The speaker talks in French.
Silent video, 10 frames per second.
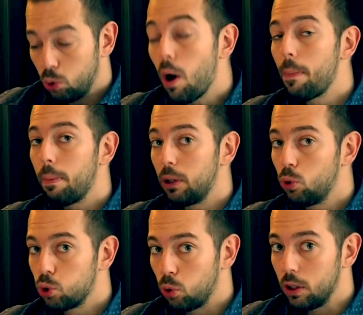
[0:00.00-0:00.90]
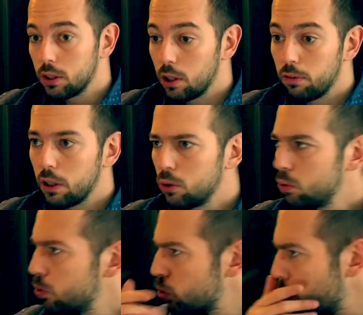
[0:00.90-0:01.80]
Tu as pas mal de choix, ça va
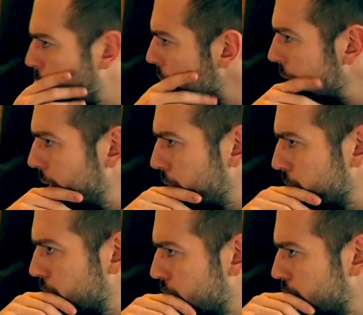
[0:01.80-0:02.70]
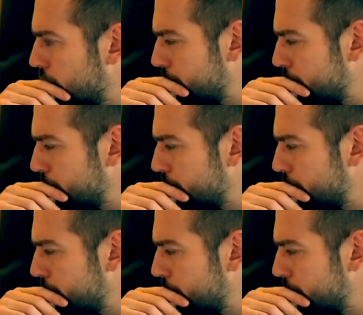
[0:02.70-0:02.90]
de, je crois, 40,